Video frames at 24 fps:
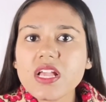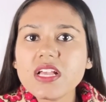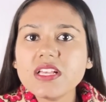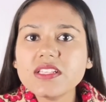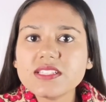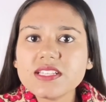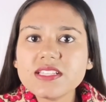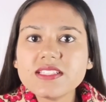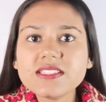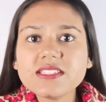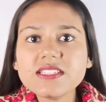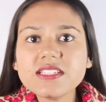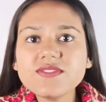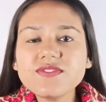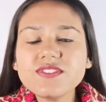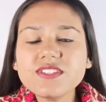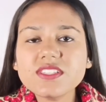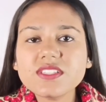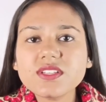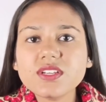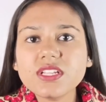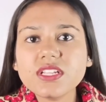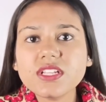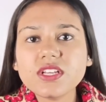सेंसिटिव
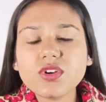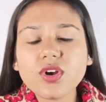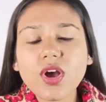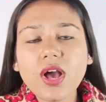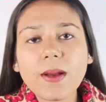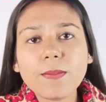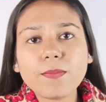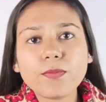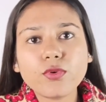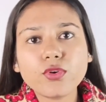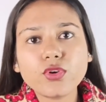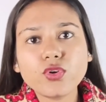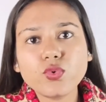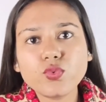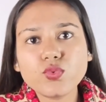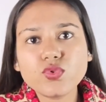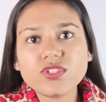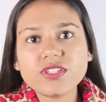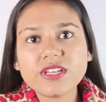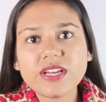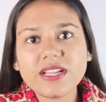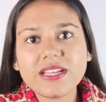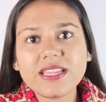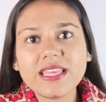स्किन को आपको यूज
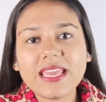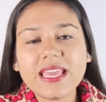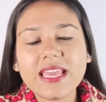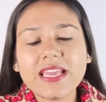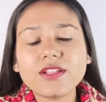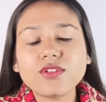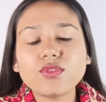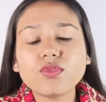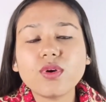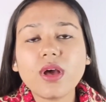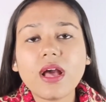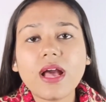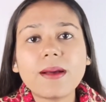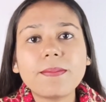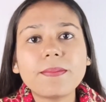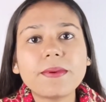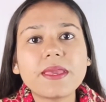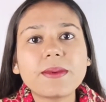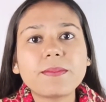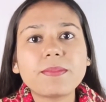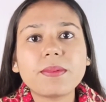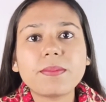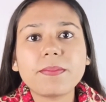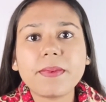करनी है तो आप
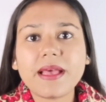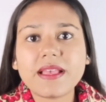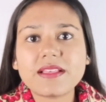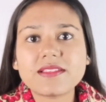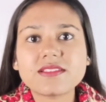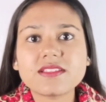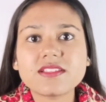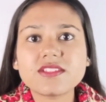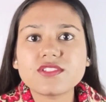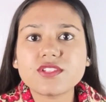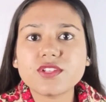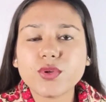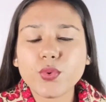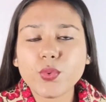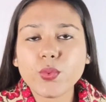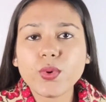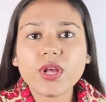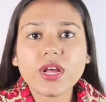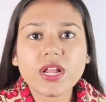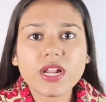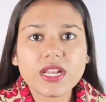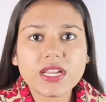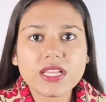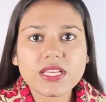एक पैसे से जरूर
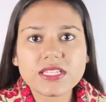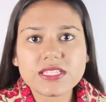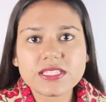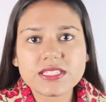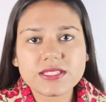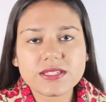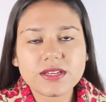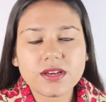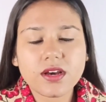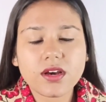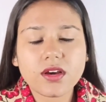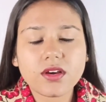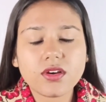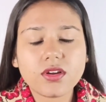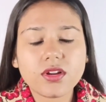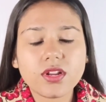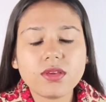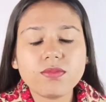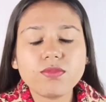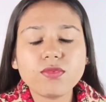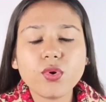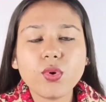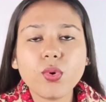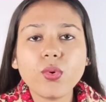कर ले इस आ,
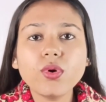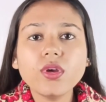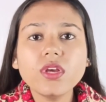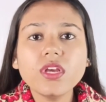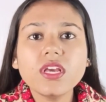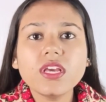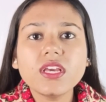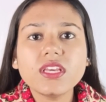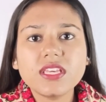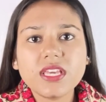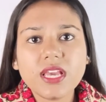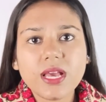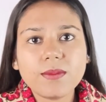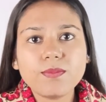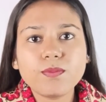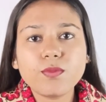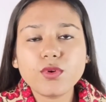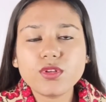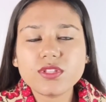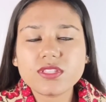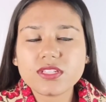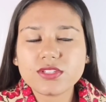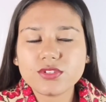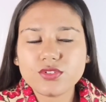क्रीम को या आप
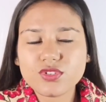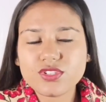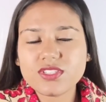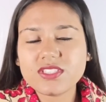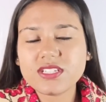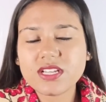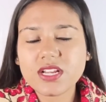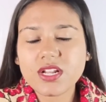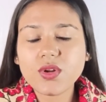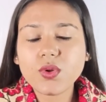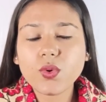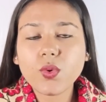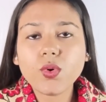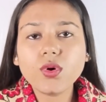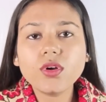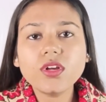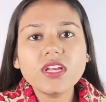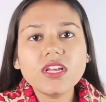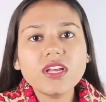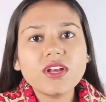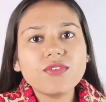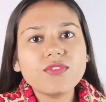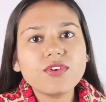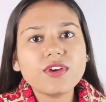बोल सकते हो इस जेल को
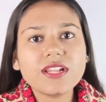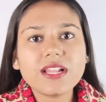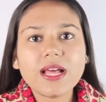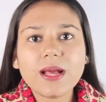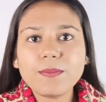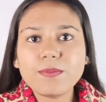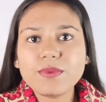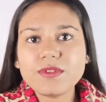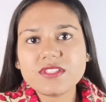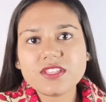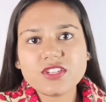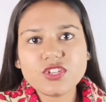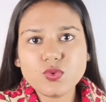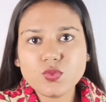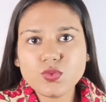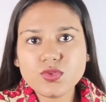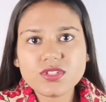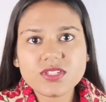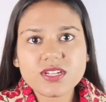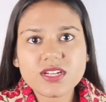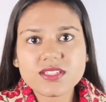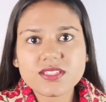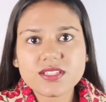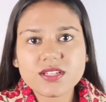फिर आप इसे
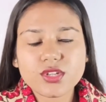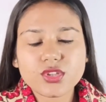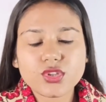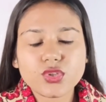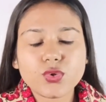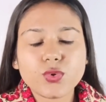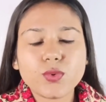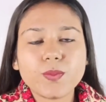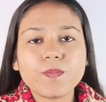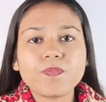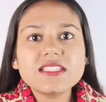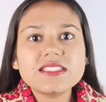यूज कर सकते हो